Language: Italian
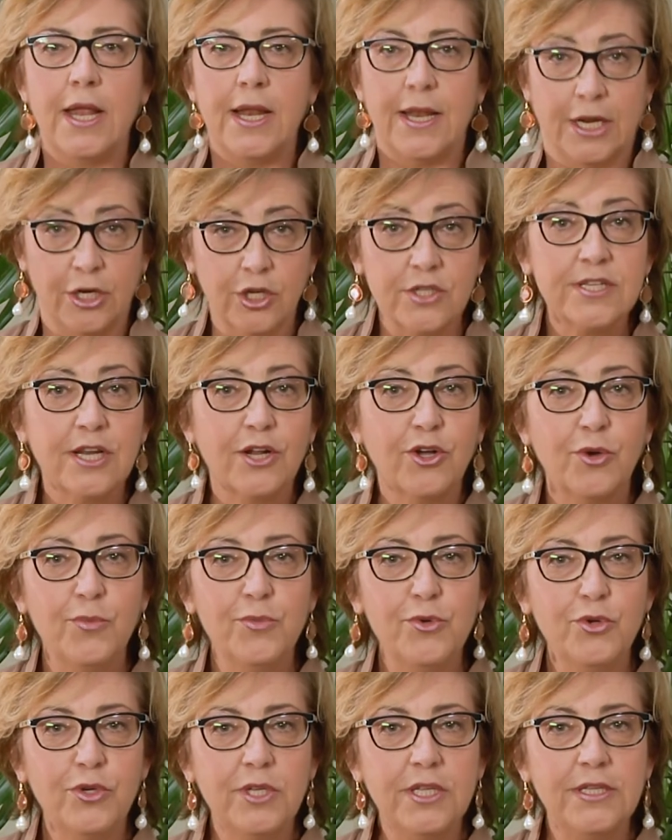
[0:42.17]
La nostra
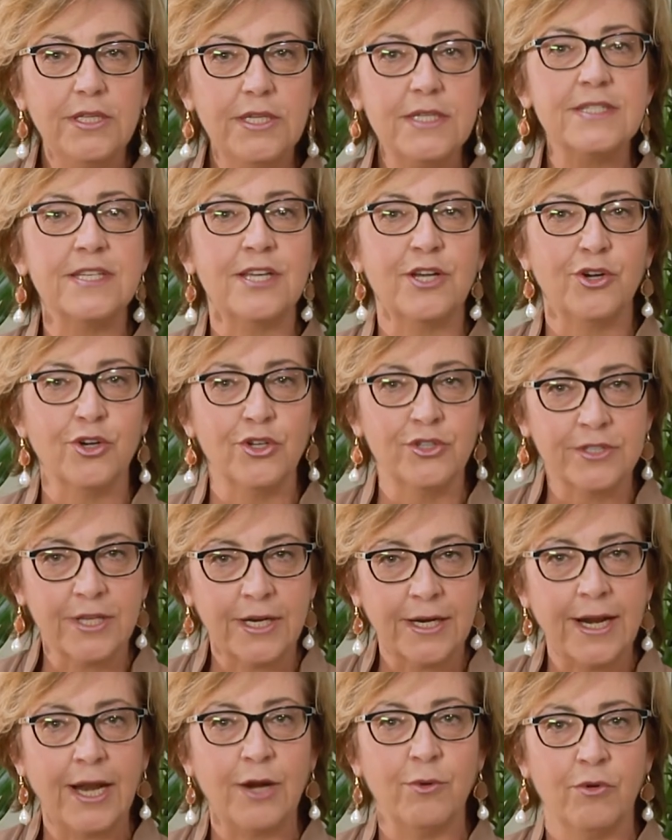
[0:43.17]
community si
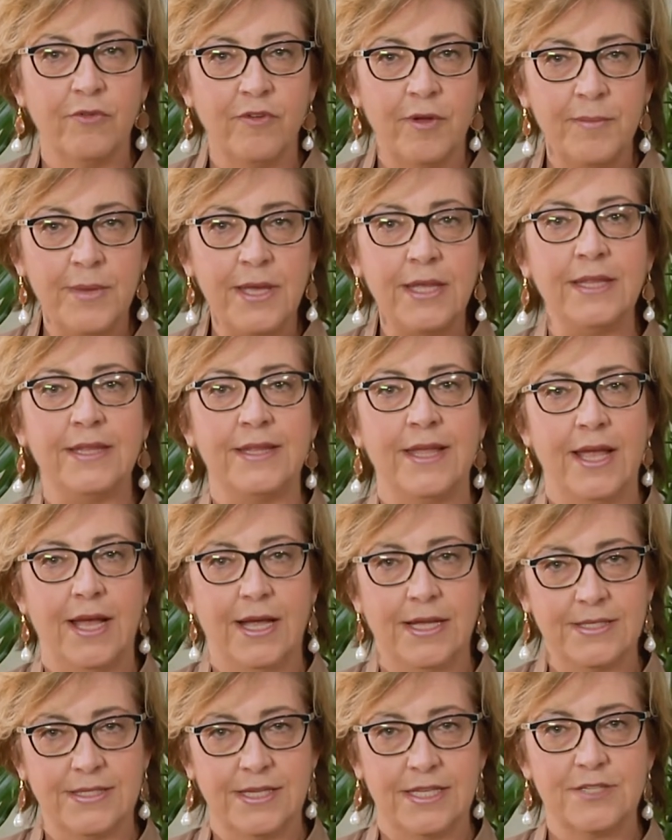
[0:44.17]
incontrerà nuovamente
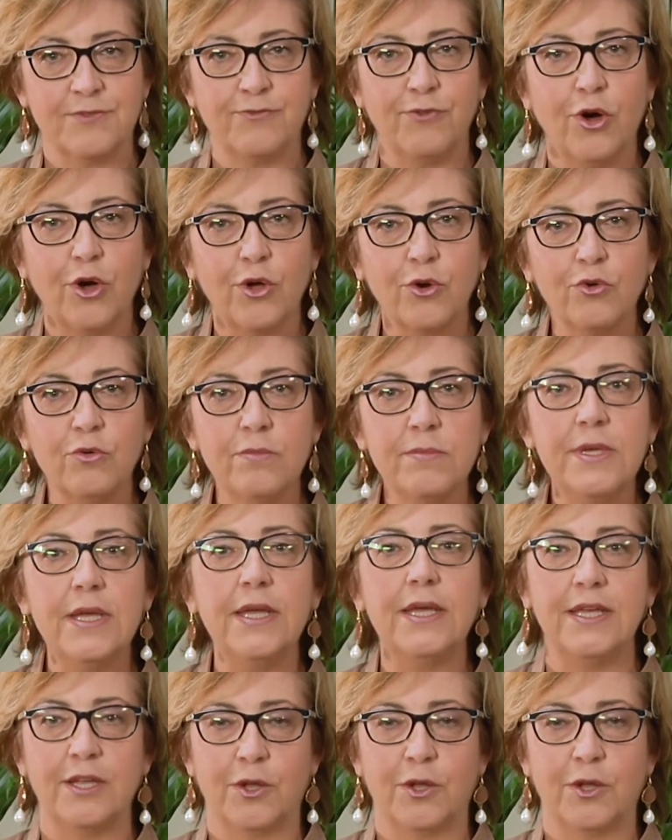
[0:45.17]
a SAS Forum